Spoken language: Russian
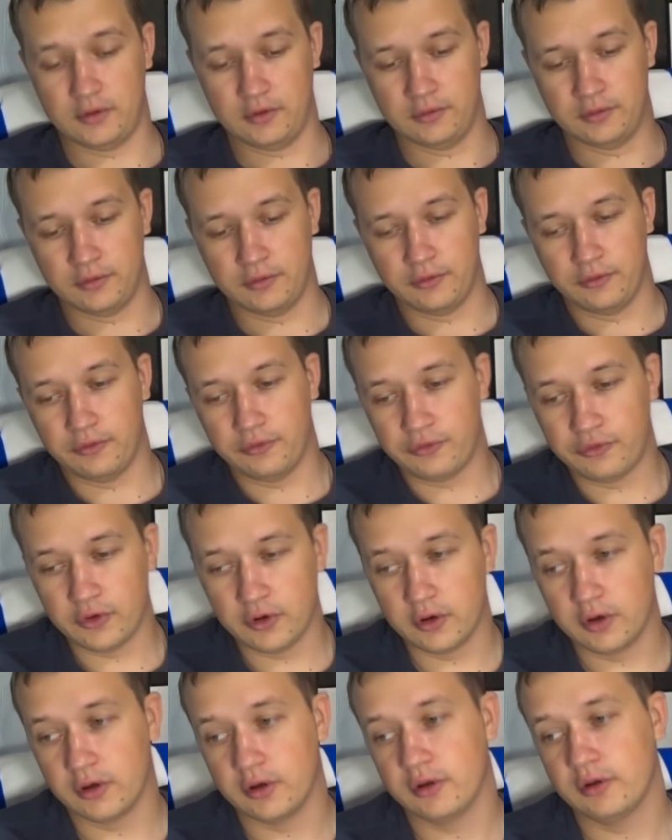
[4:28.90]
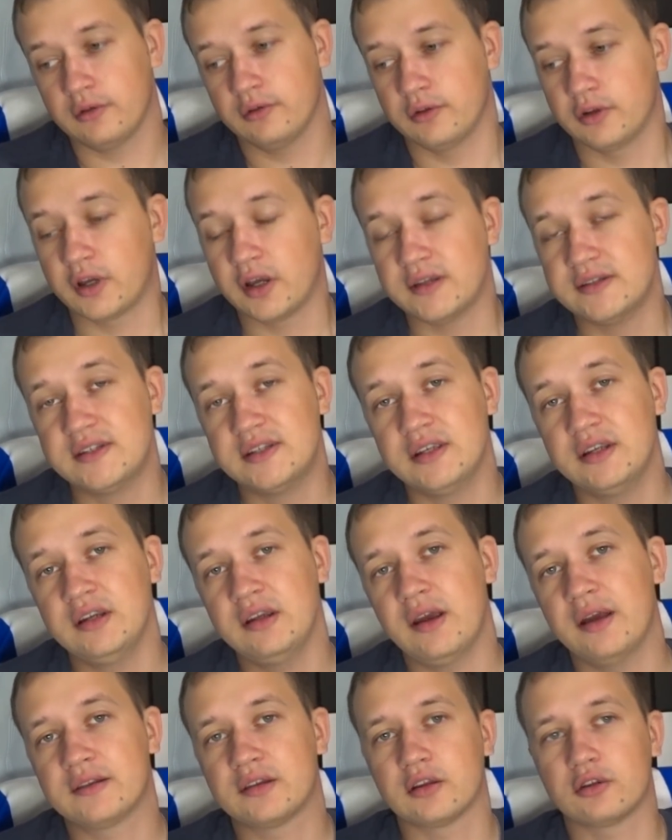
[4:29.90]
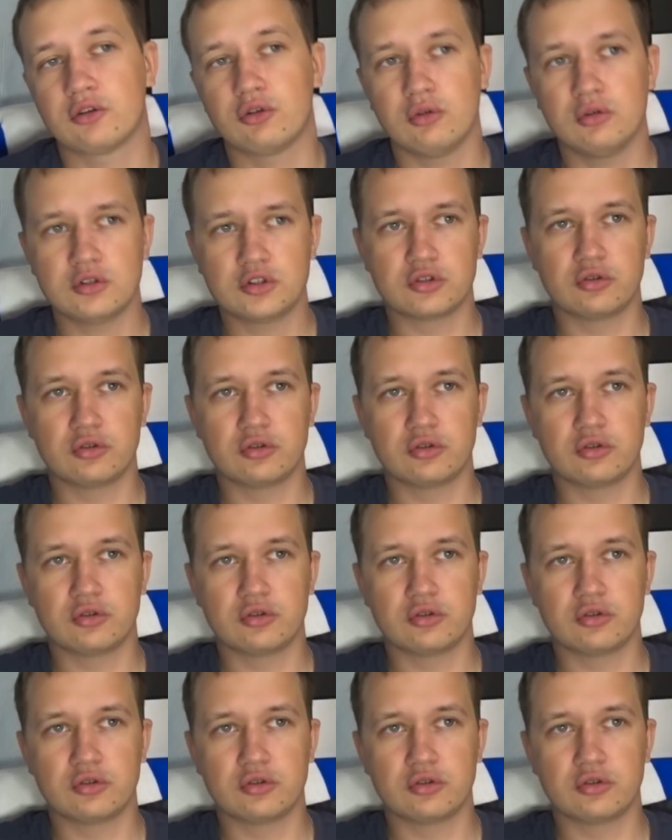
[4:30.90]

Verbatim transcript: в Кадири, это то,